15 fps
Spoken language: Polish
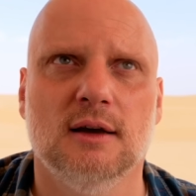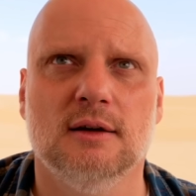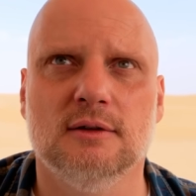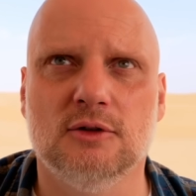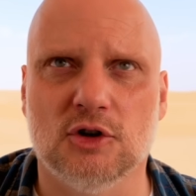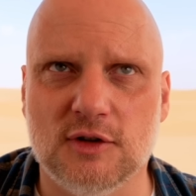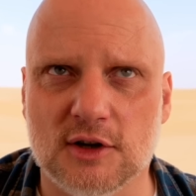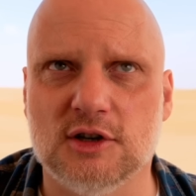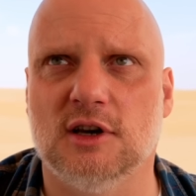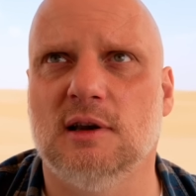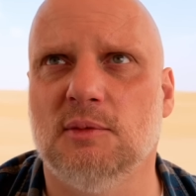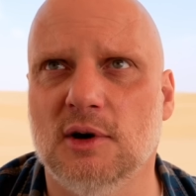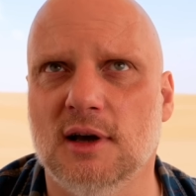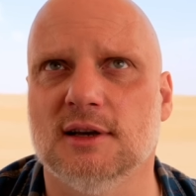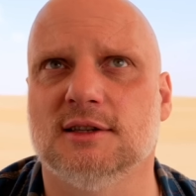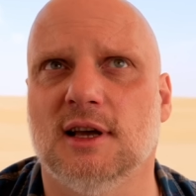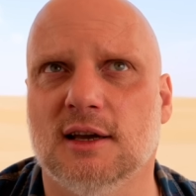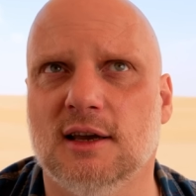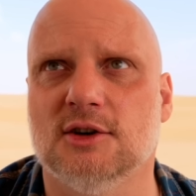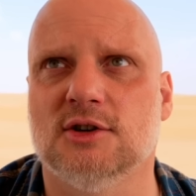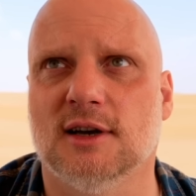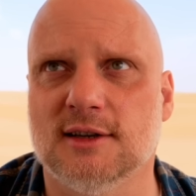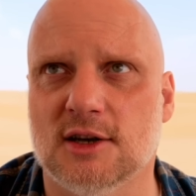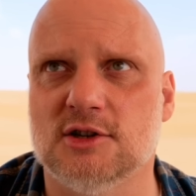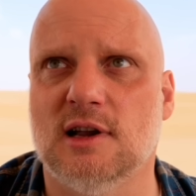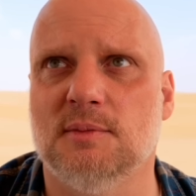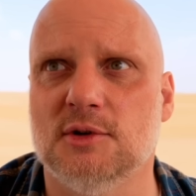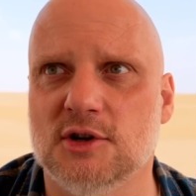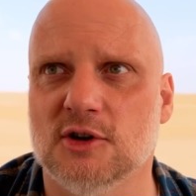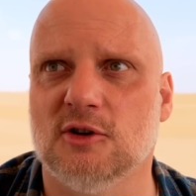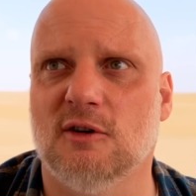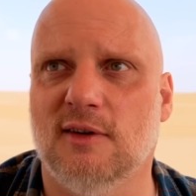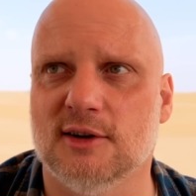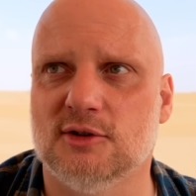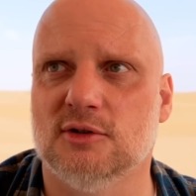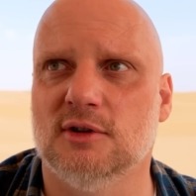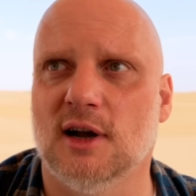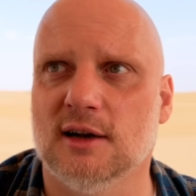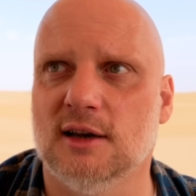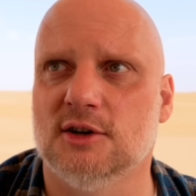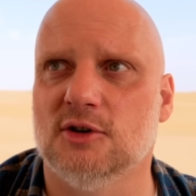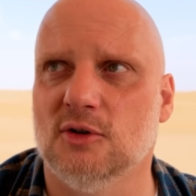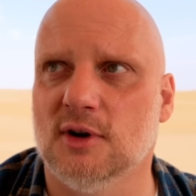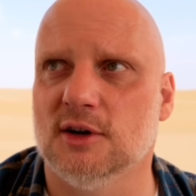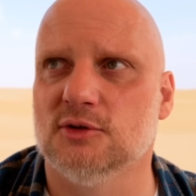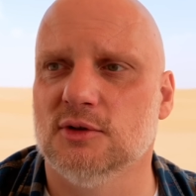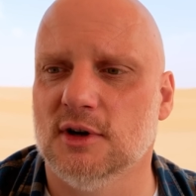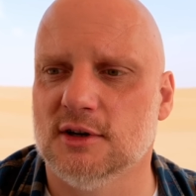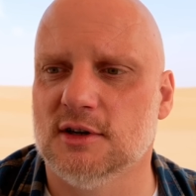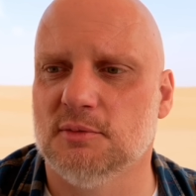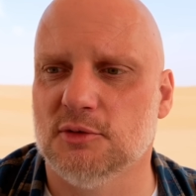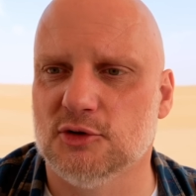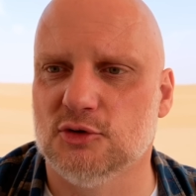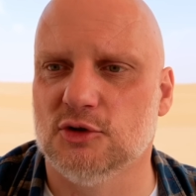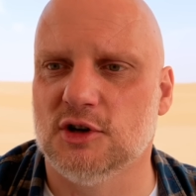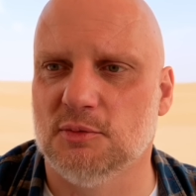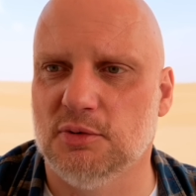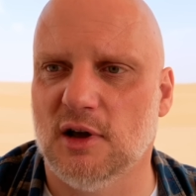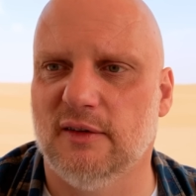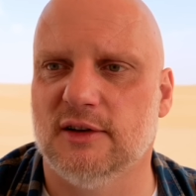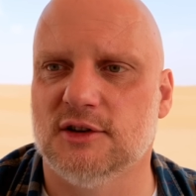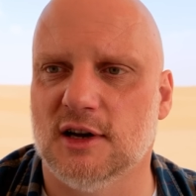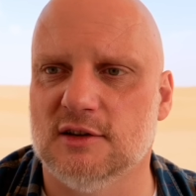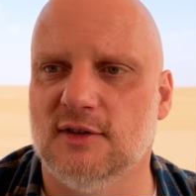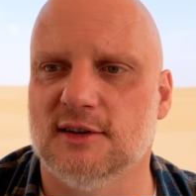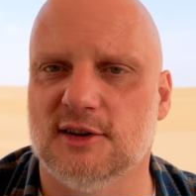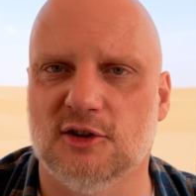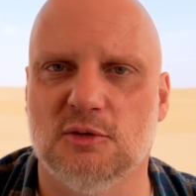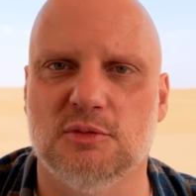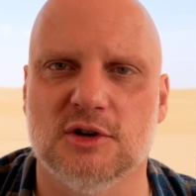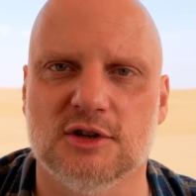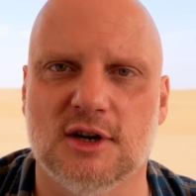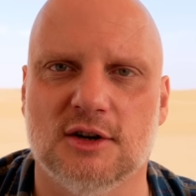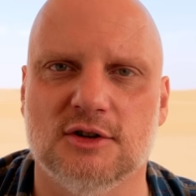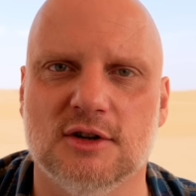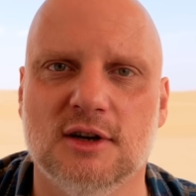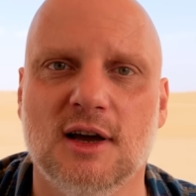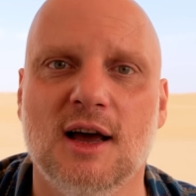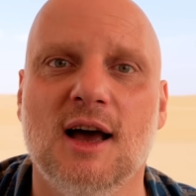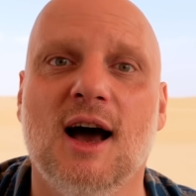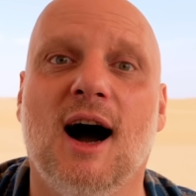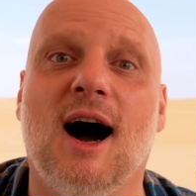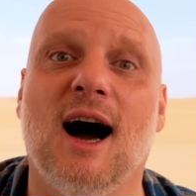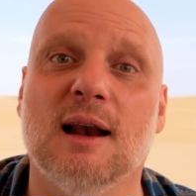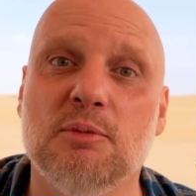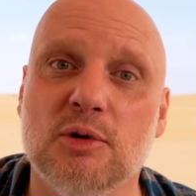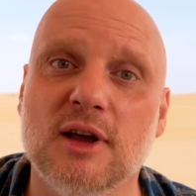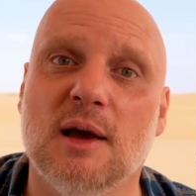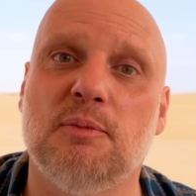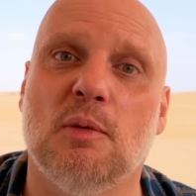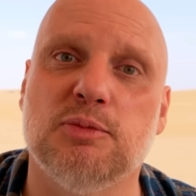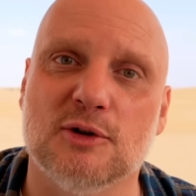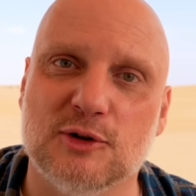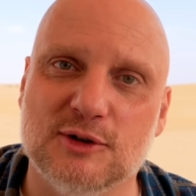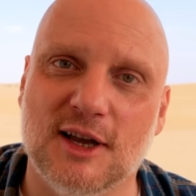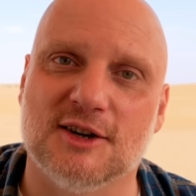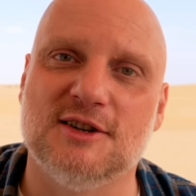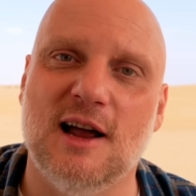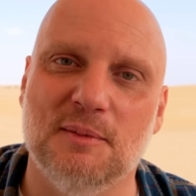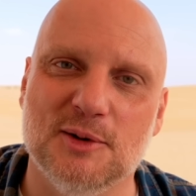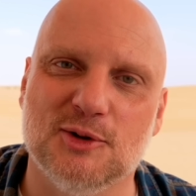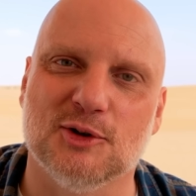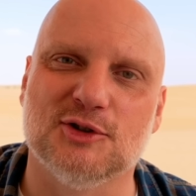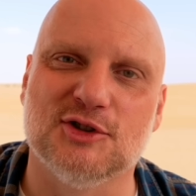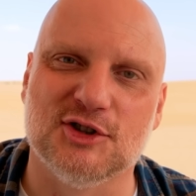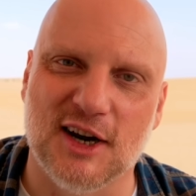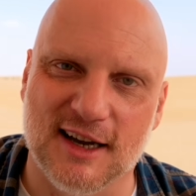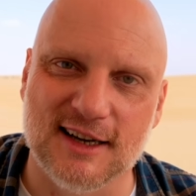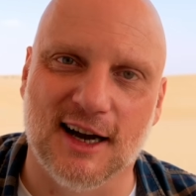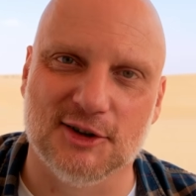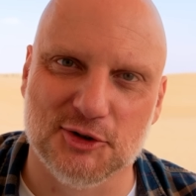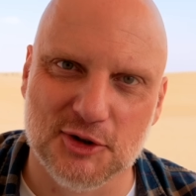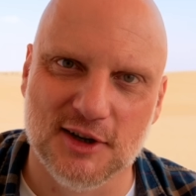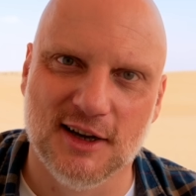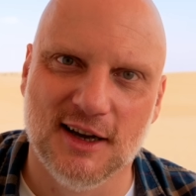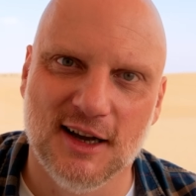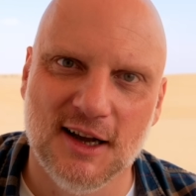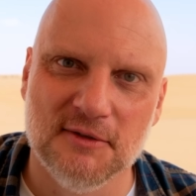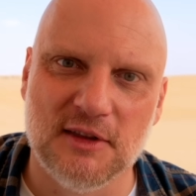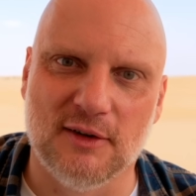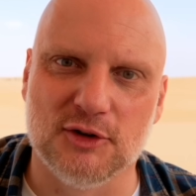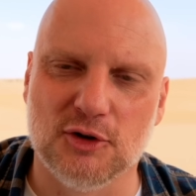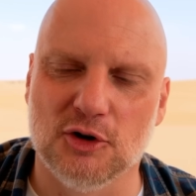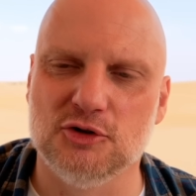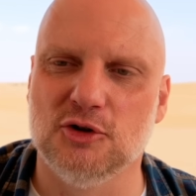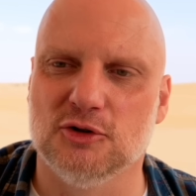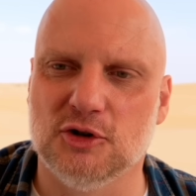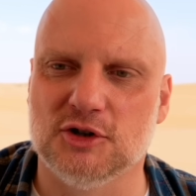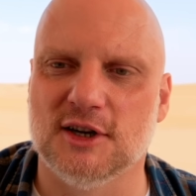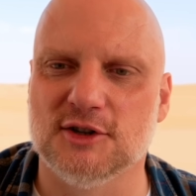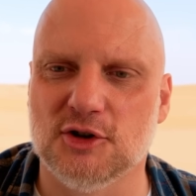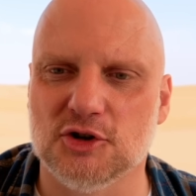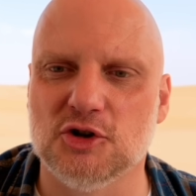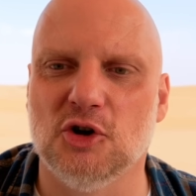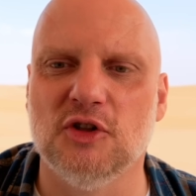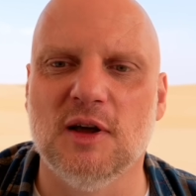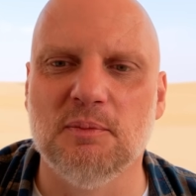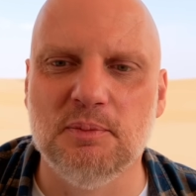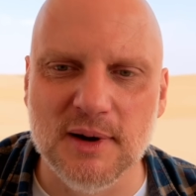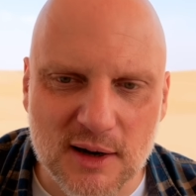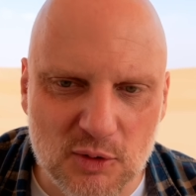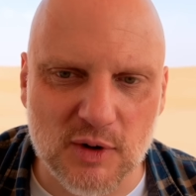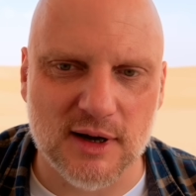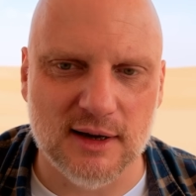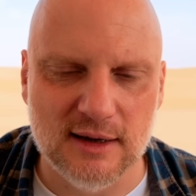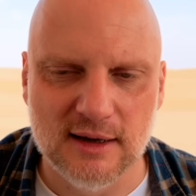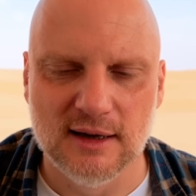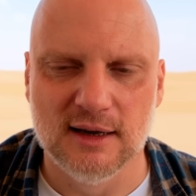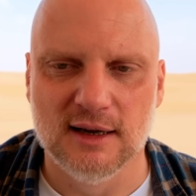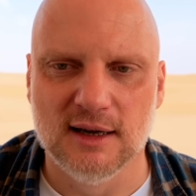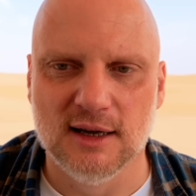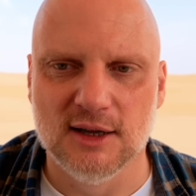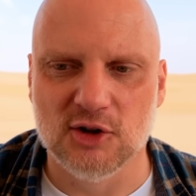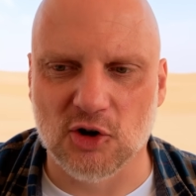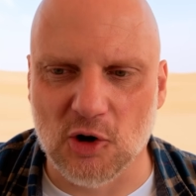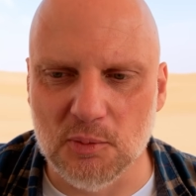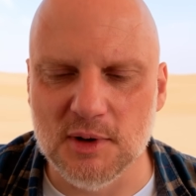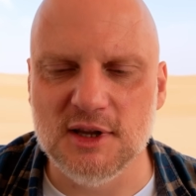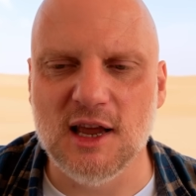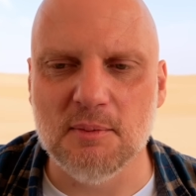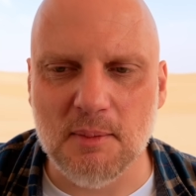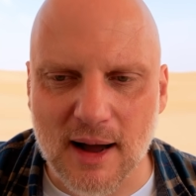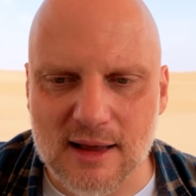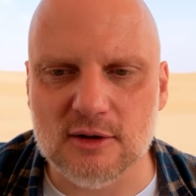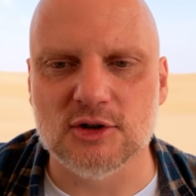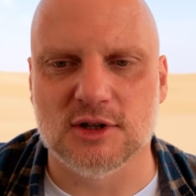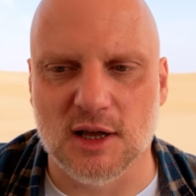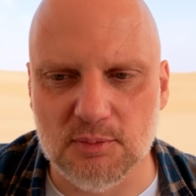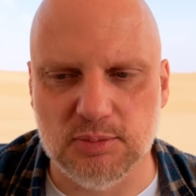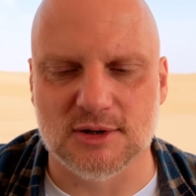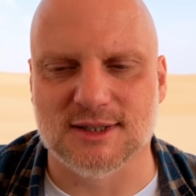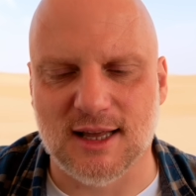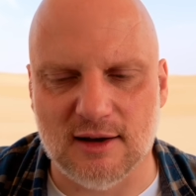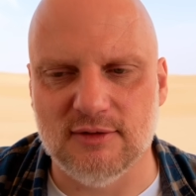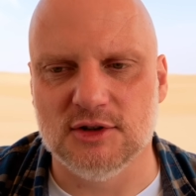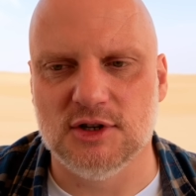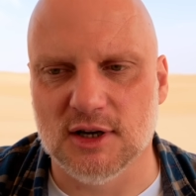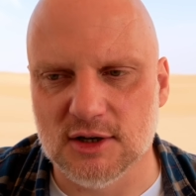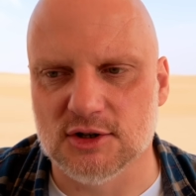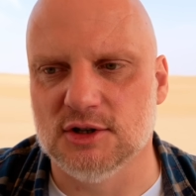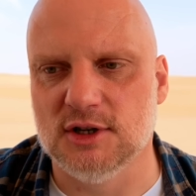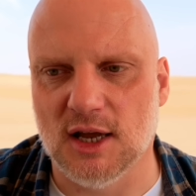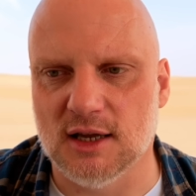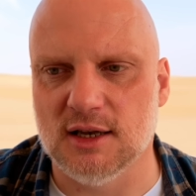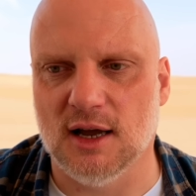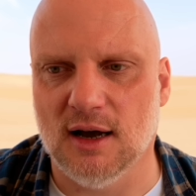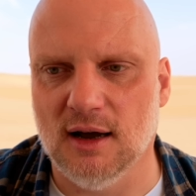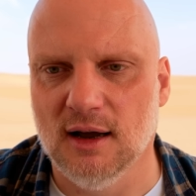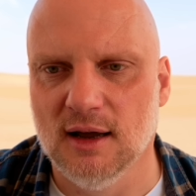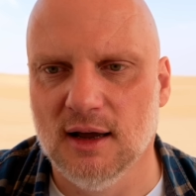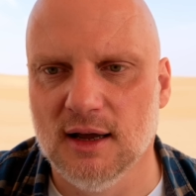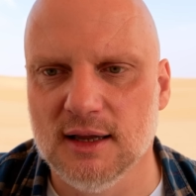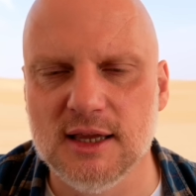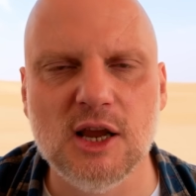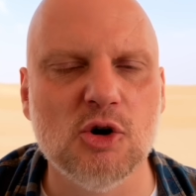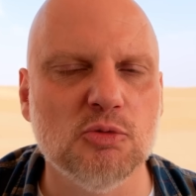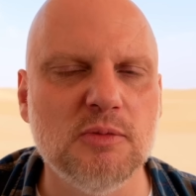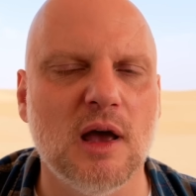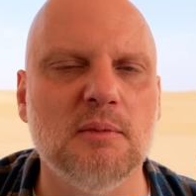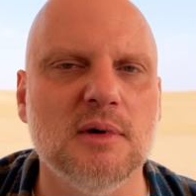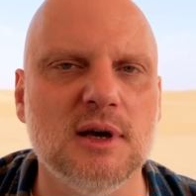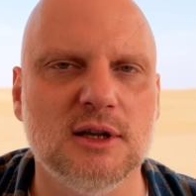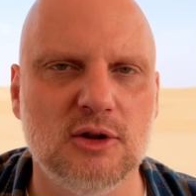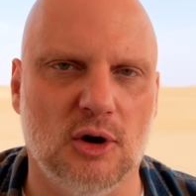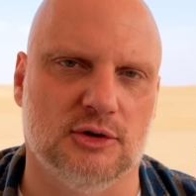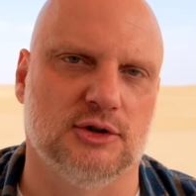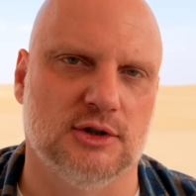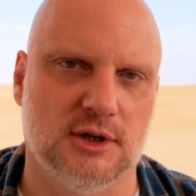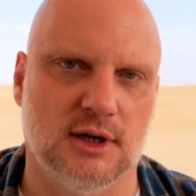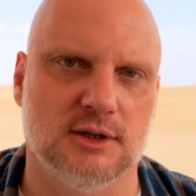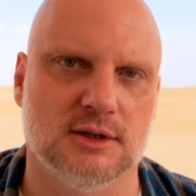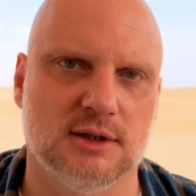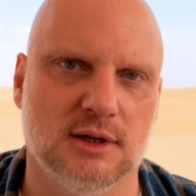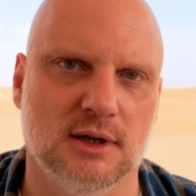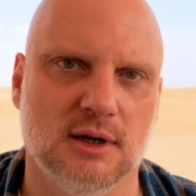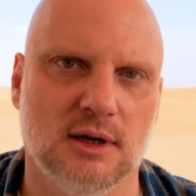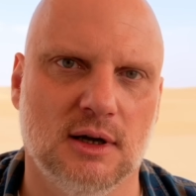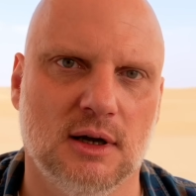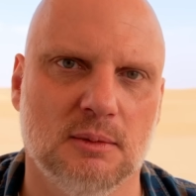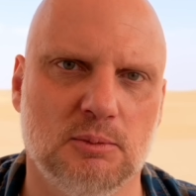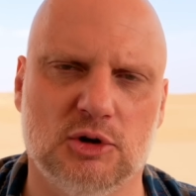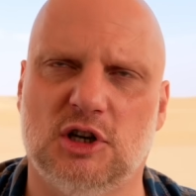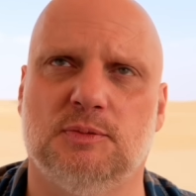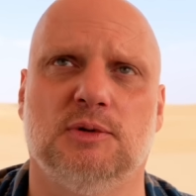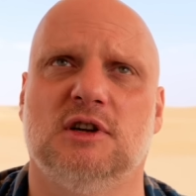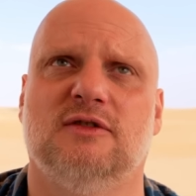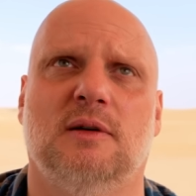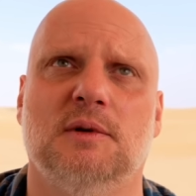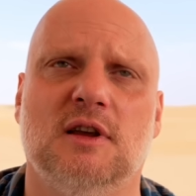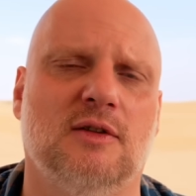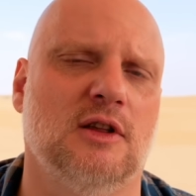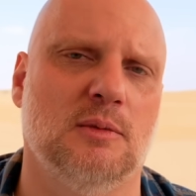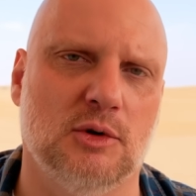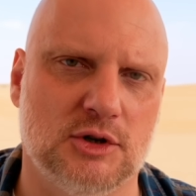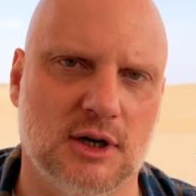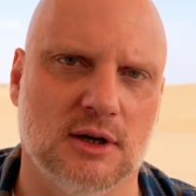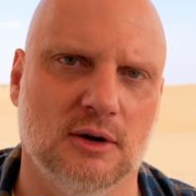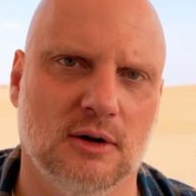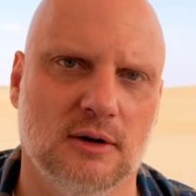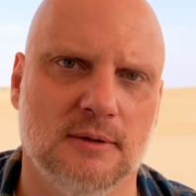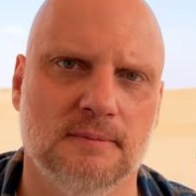Doświadczenie moje jest takie, że jak zaczynamy dziękować, to nagle się okazuje, że po prostu się pojawia coraz więcej dobrych rzeczy, albo je po prostu zaczynamy dostrzegać. Nawet chodzi o to często, że one były, tylko my nie mając tej postawy dziękczynienia, nie umiemy ich dostrzec, bo się spodziewamy nie wiadomo czego.